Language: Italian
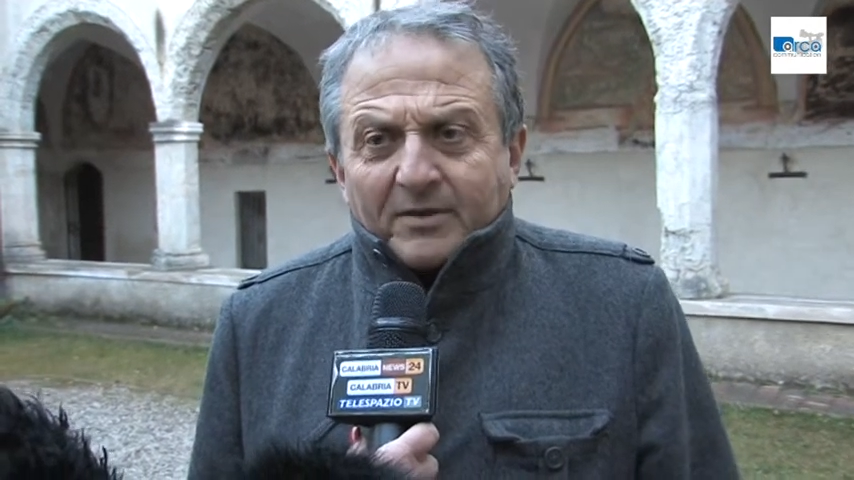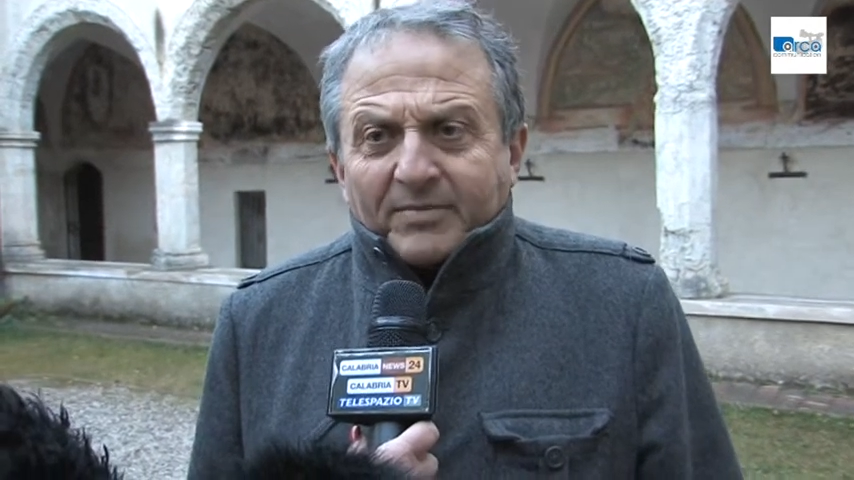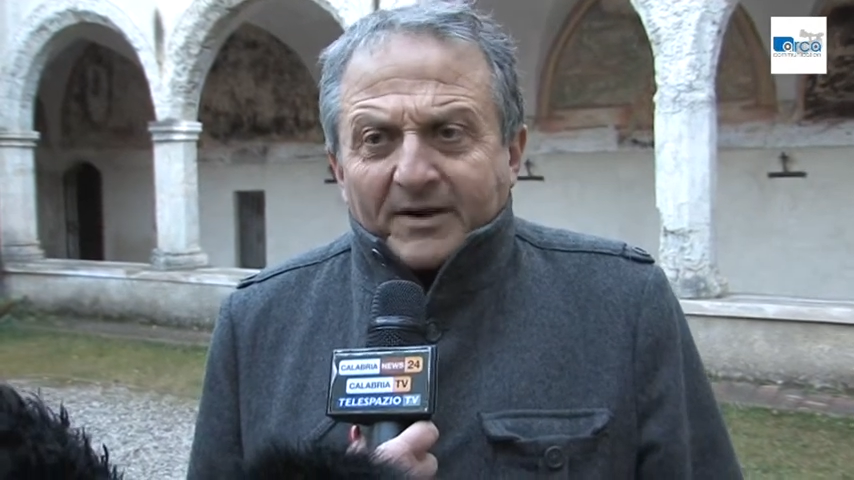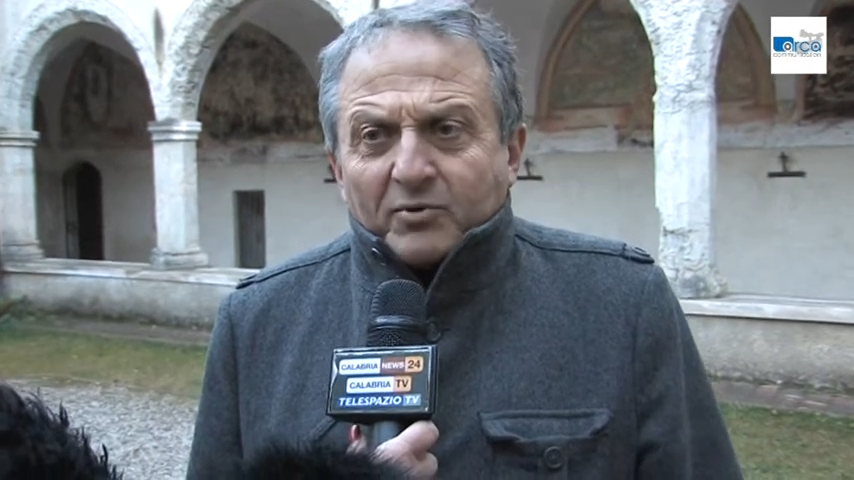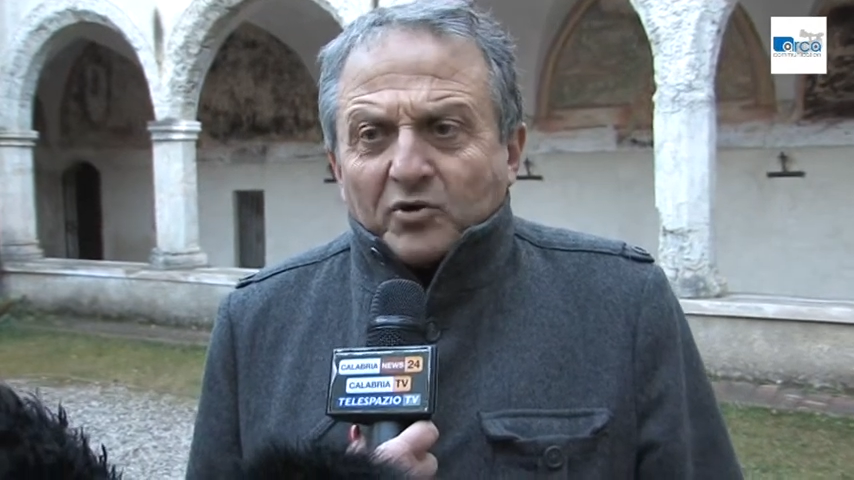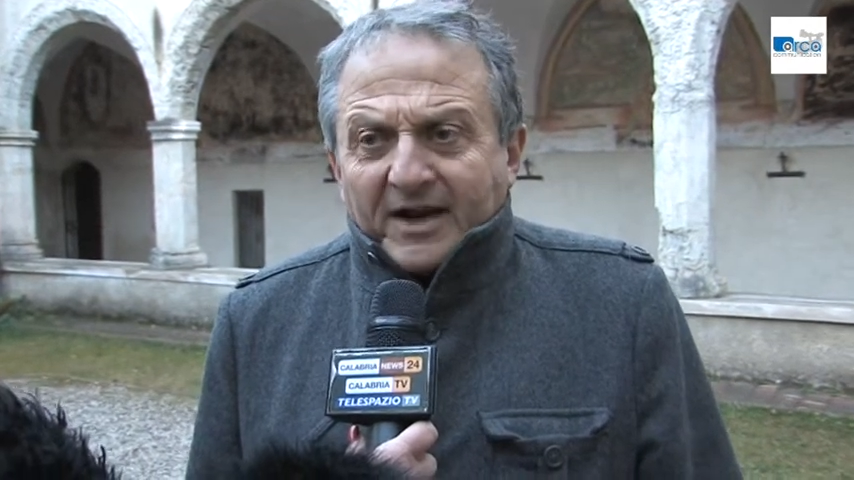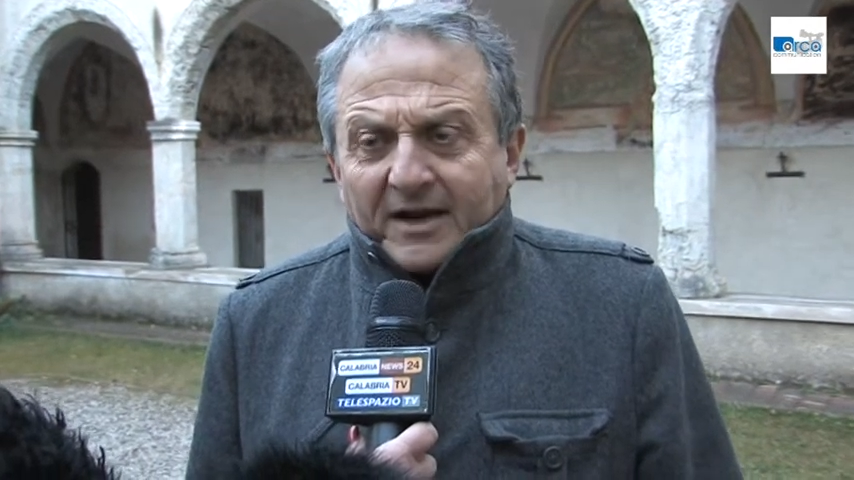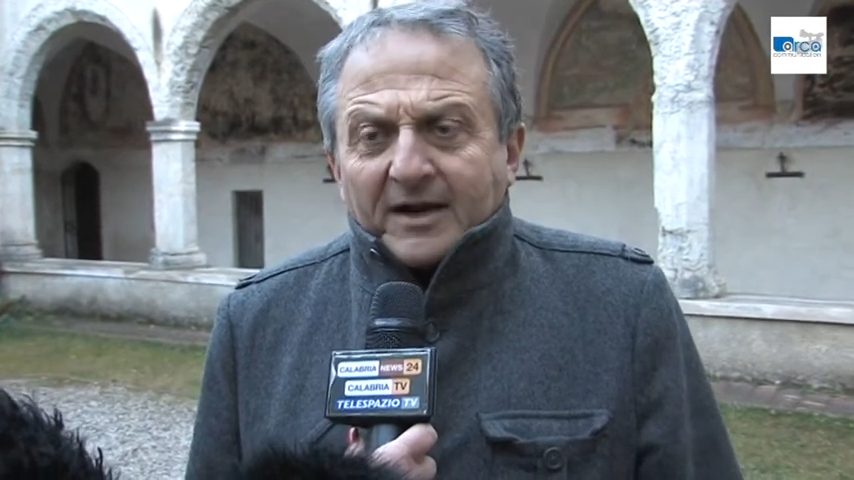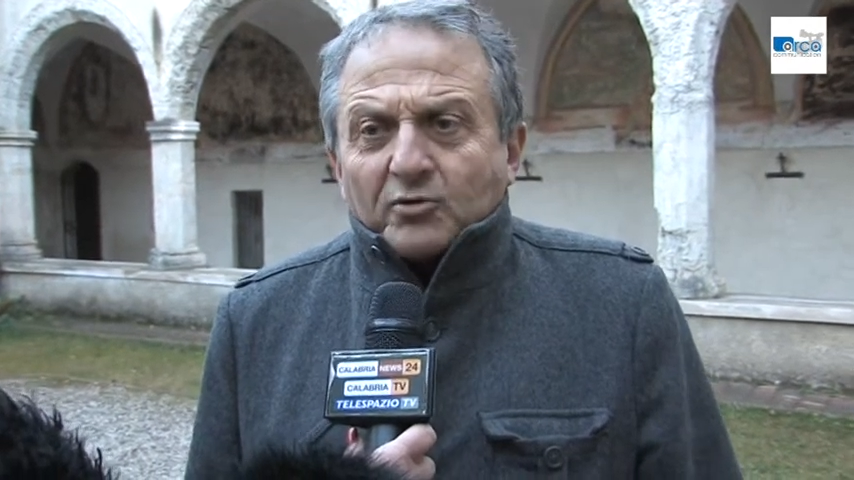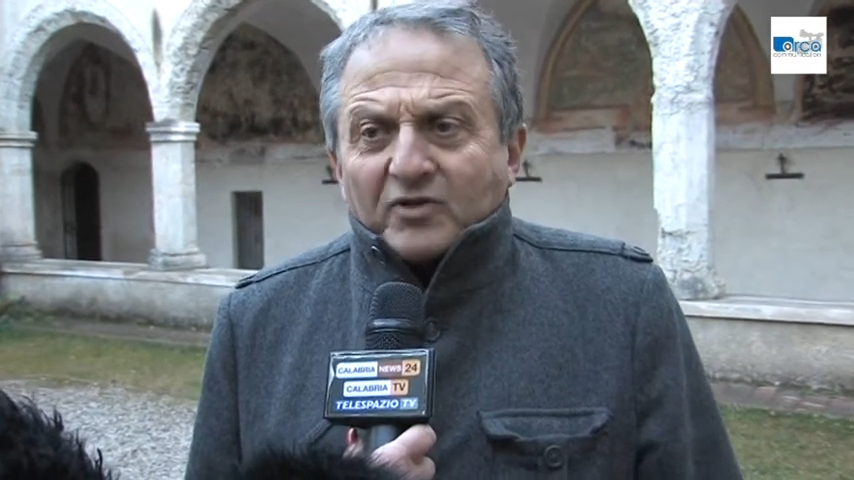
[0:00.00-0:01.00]
per
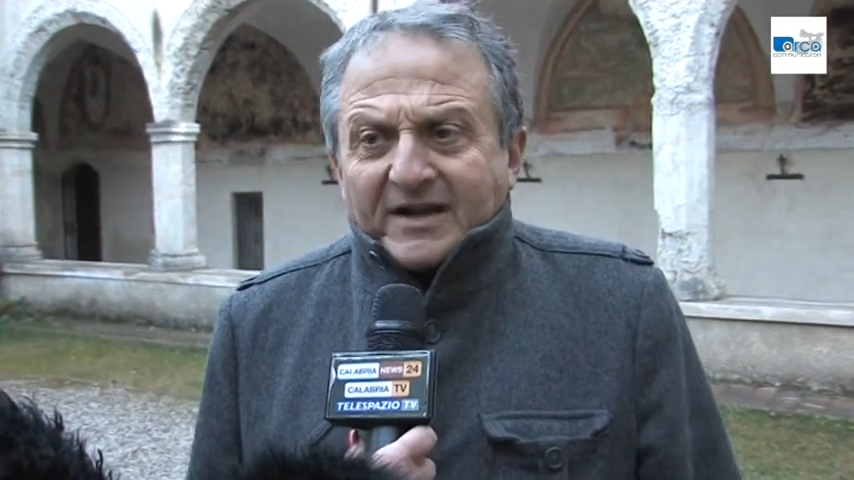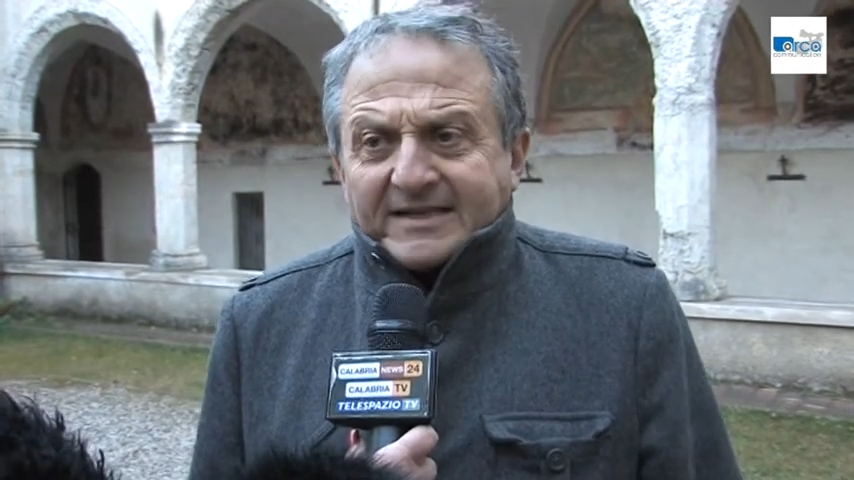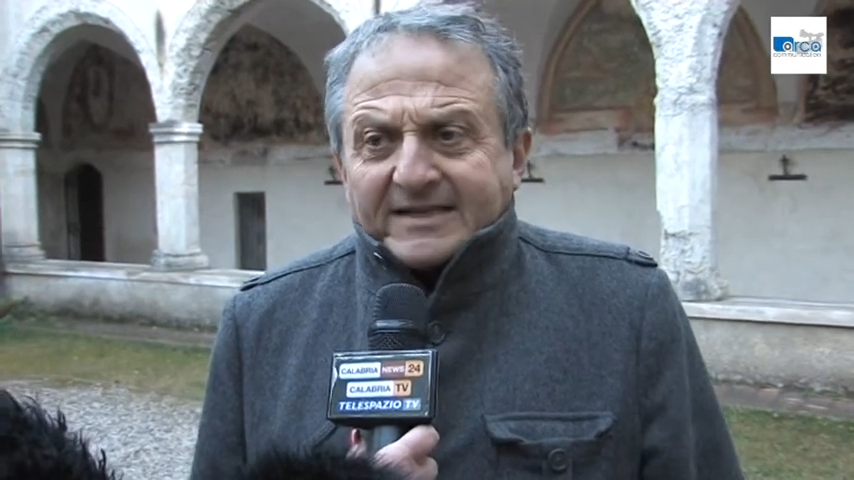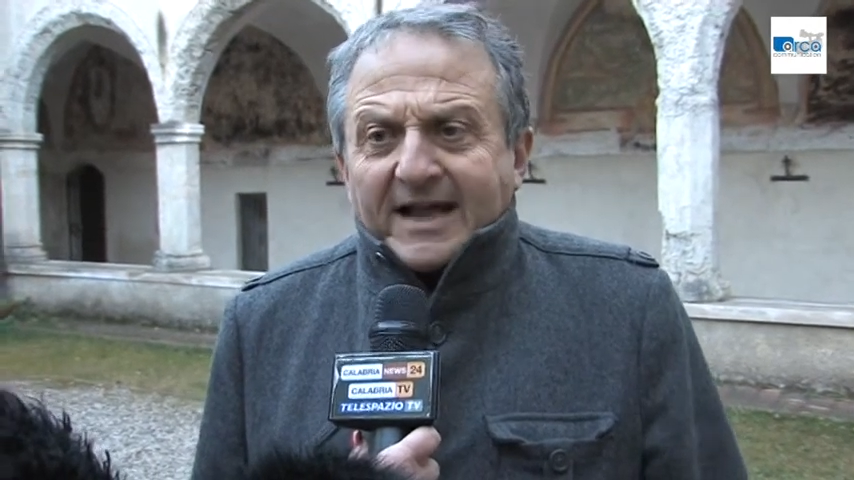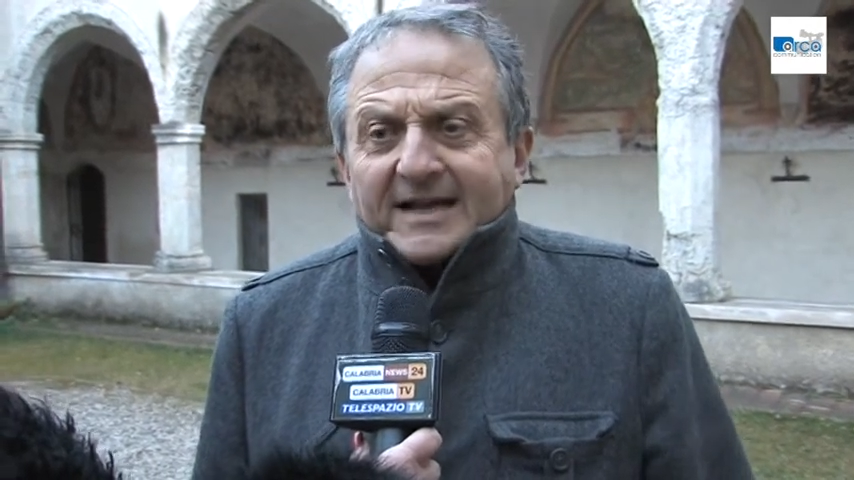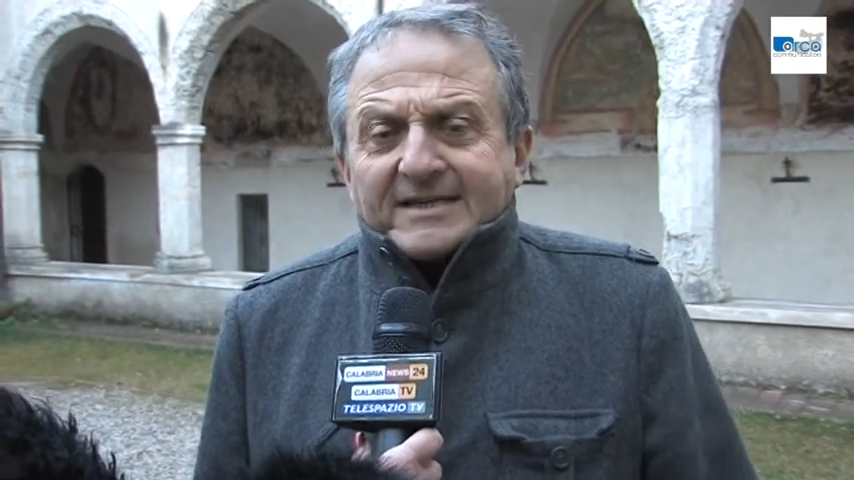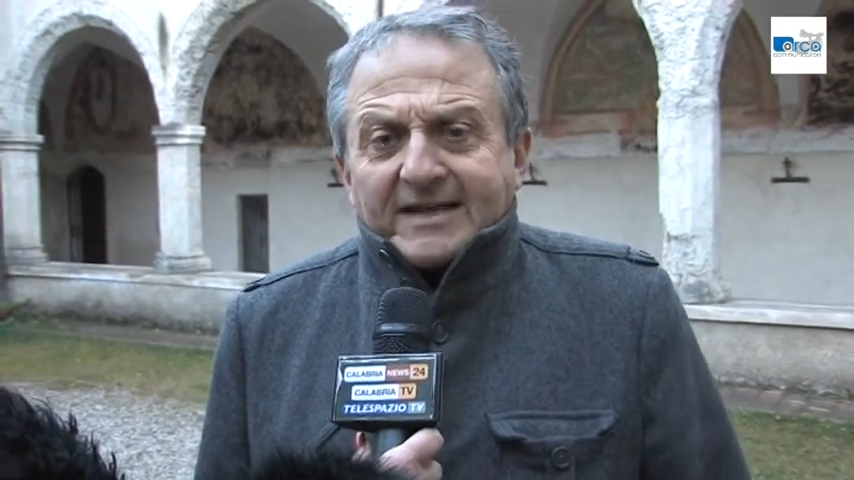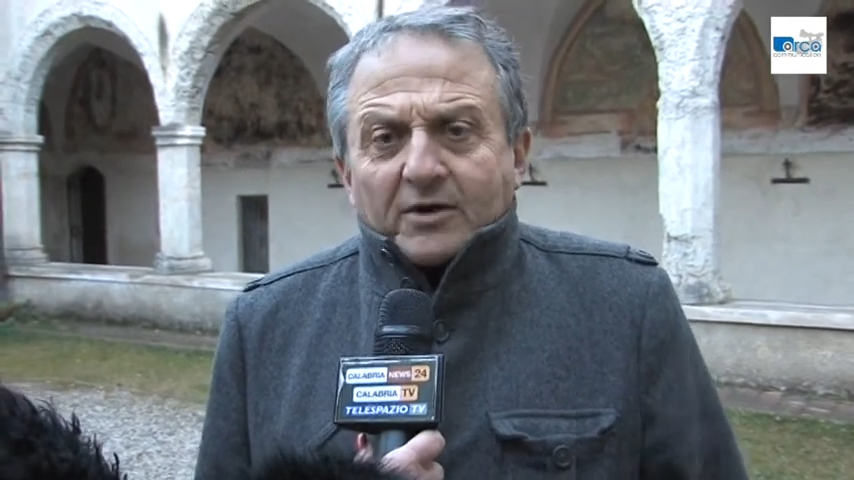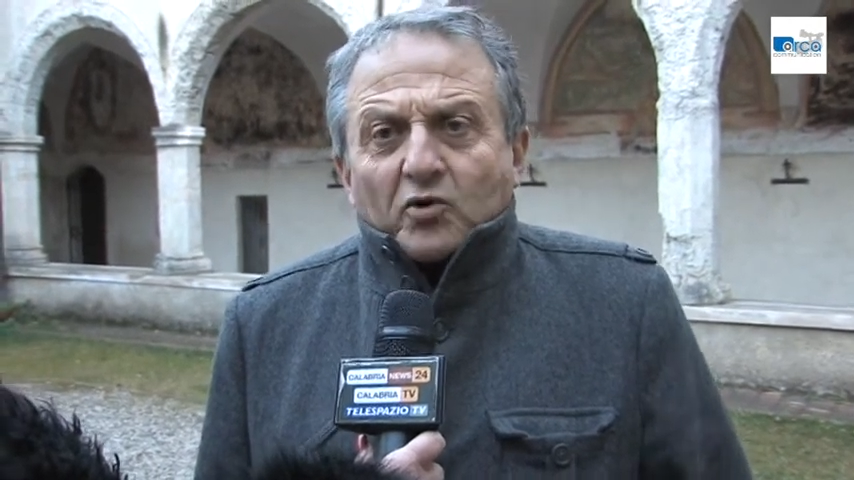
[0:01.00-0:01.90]
poterle utilizzare sia